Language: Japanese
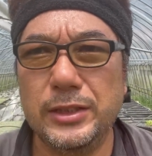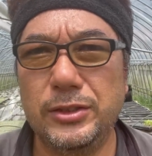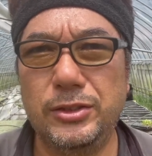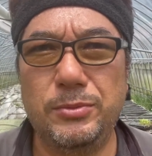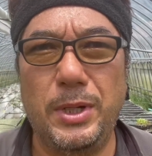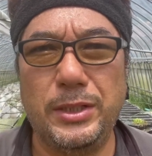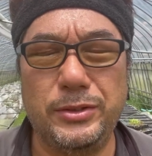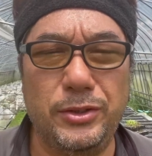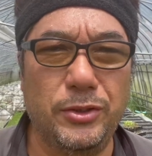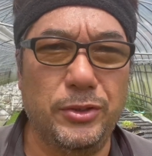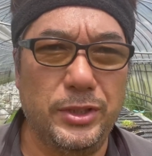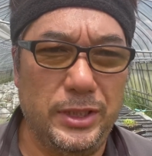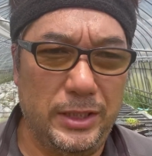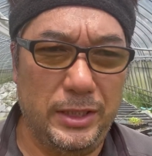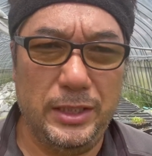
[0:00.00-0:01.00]
埋まるよ
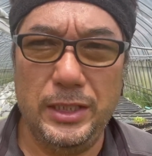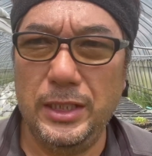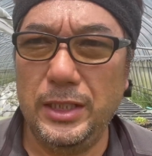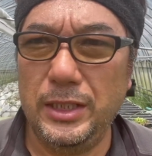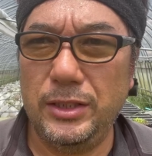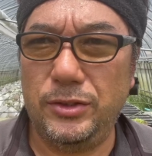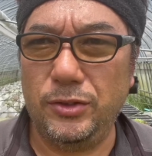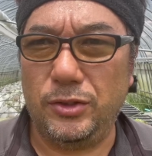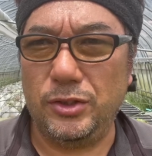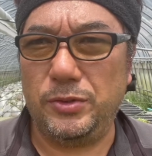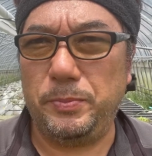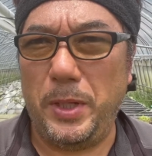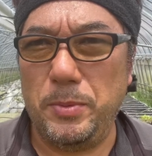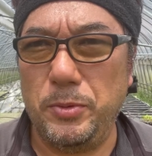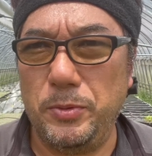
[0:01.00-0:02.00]
うにちょっと
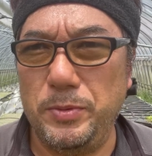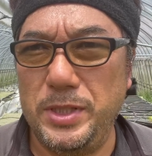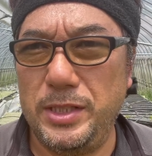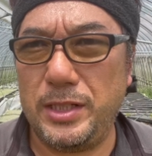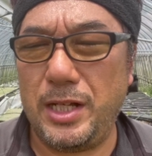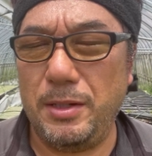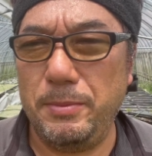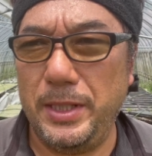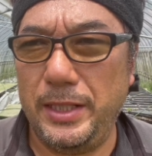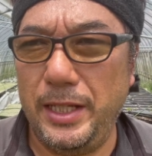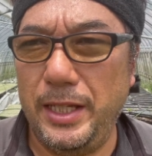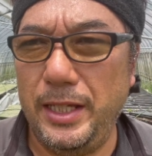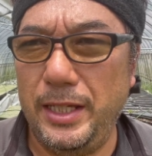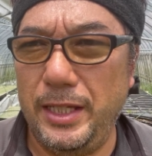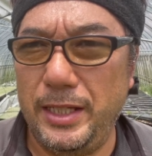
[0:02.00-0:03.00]
スパンも短めで、
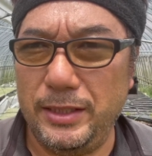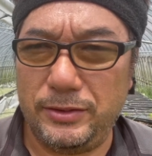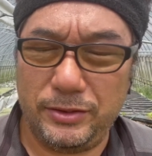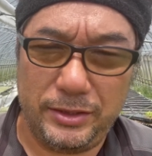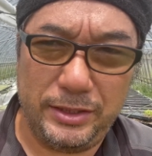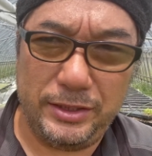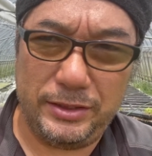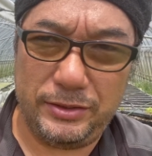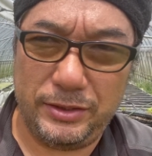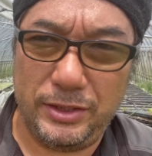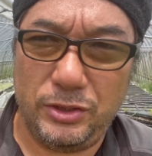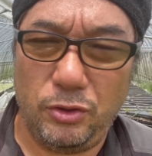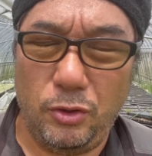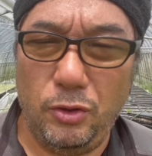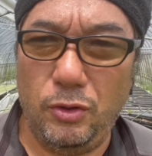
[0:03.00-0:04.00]
えー、
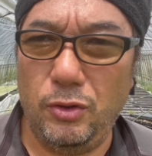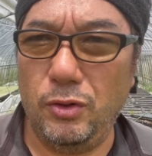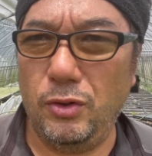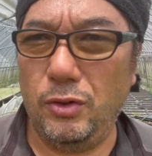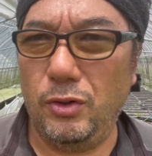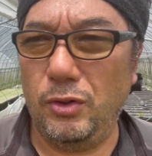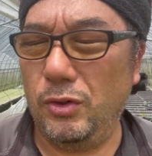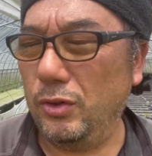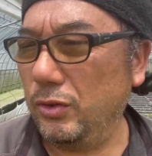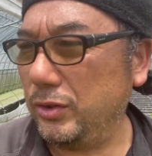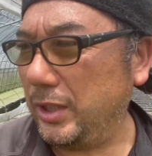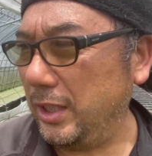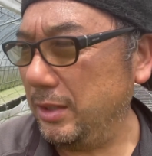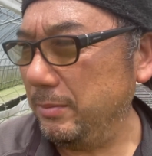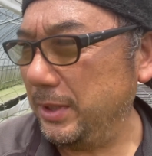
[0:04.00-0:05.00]
次々と
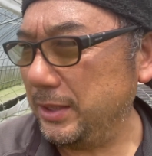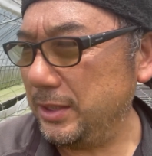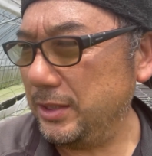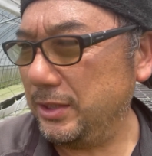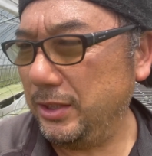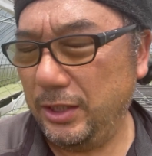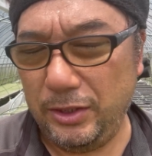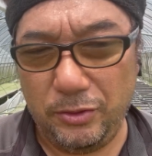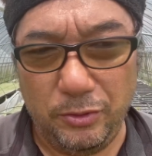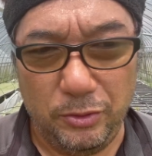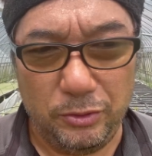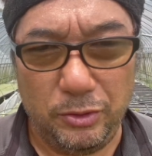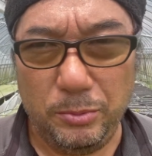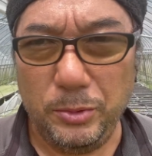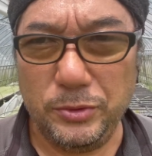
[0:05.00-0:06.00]
種まきしていこ
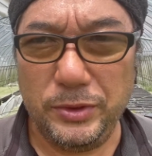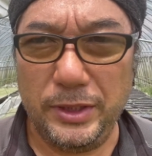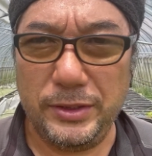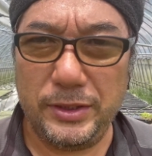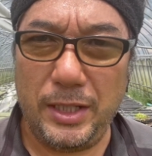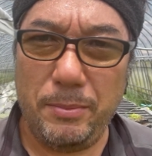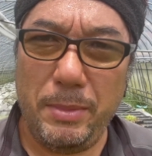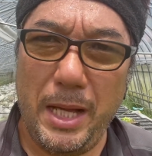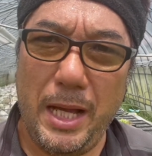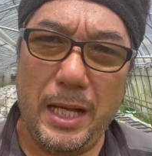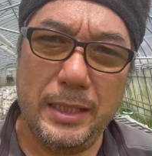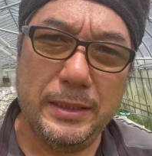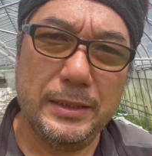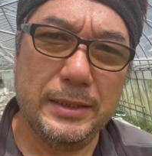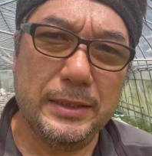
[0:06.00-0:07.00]
うと思うんですがまあ
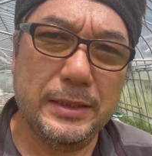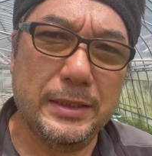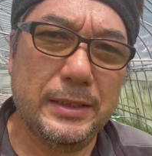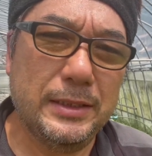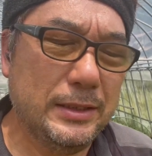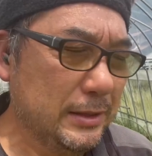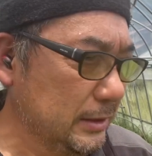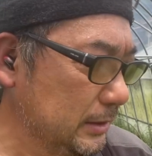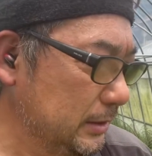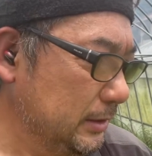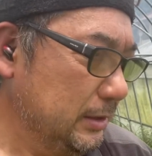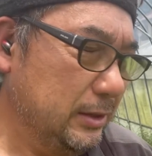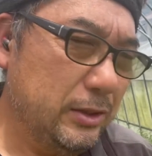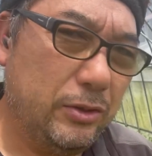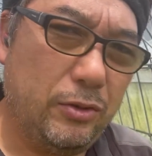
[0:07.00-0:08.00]

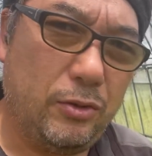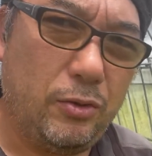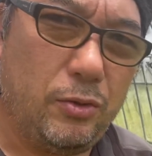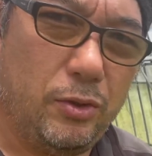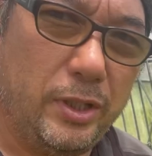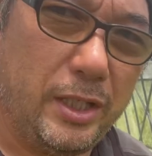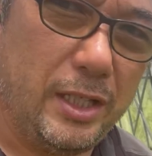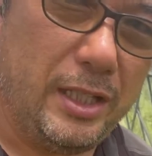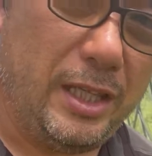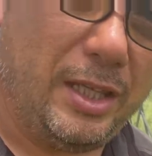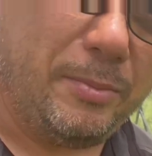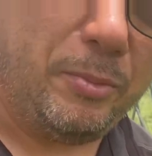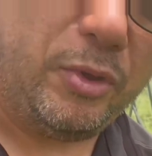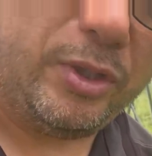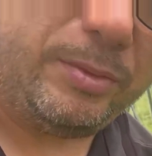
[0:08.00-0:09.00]
これがねもう